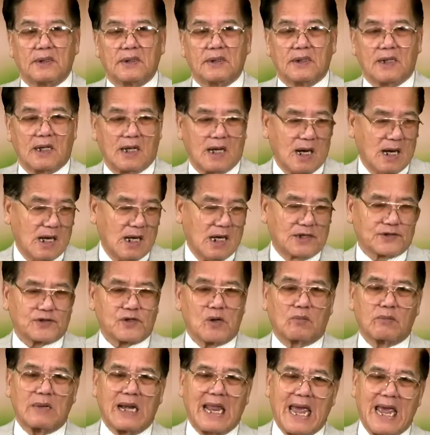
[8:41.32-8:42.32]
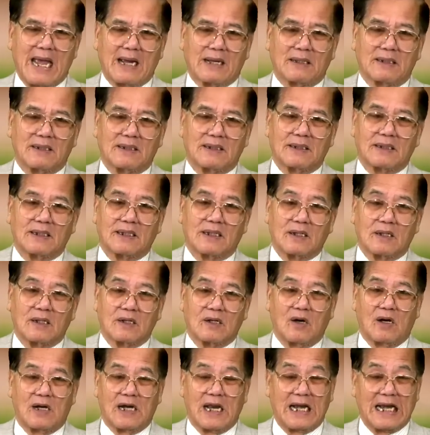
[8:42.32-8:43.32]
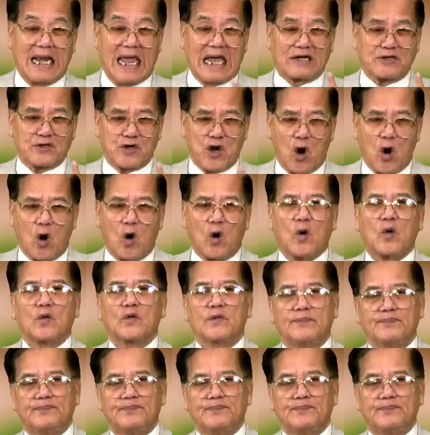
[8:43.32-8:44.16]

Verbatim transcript: ở trong làng, gọi là làng Đổ.